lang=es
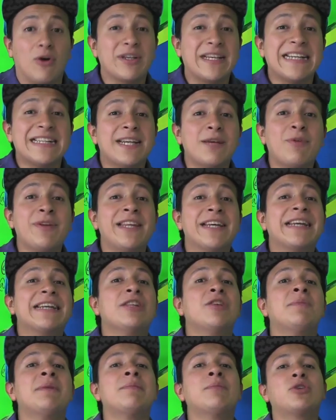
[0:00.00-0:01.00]
O sea, se cuenta que
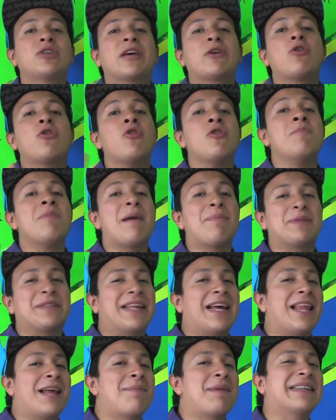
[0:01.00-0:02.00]
es lo mismo de Google Maps,
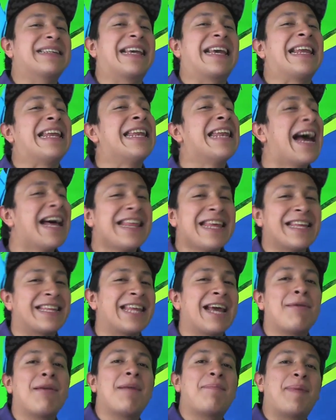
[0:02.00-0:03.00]
nada más que nadie
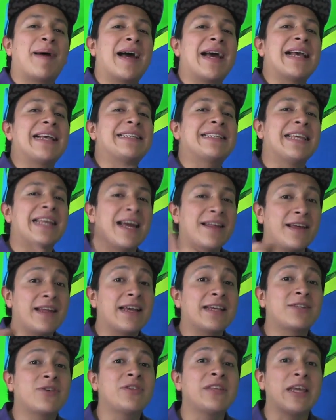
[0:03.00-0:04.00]
te habla para decir la
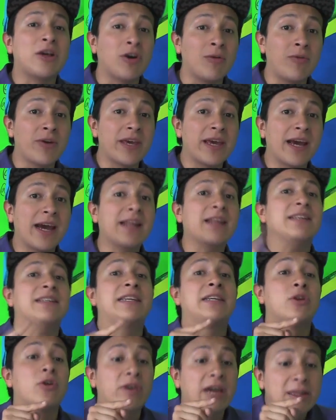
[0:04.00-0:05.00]
dirección ni cómo llegar,
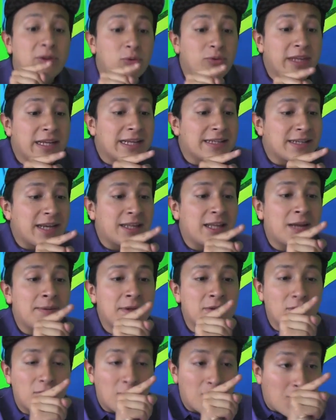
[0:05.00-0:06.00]
sino que tú tenías que andar
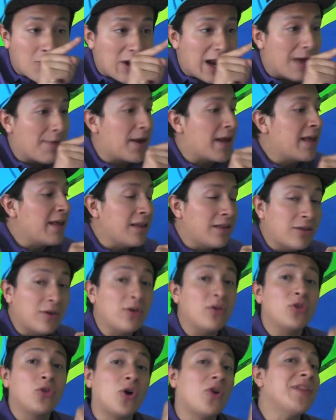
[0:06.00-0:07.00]
viendo como
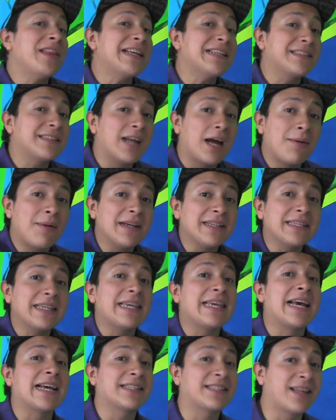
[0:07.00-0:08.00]
laberinto dónde estabas
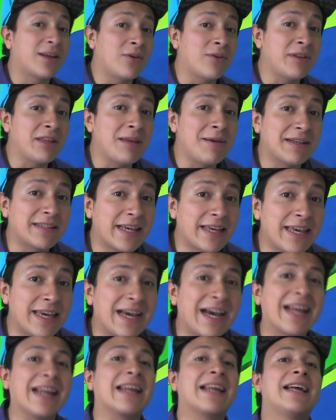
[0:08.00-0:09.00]
y hasta dónde ibas a
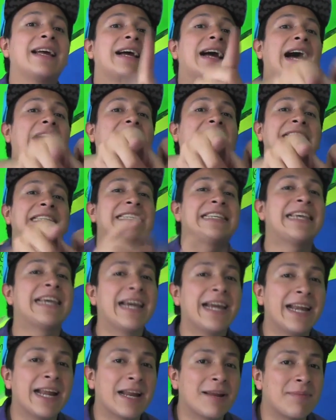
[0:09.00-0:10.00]
llegar. Así era,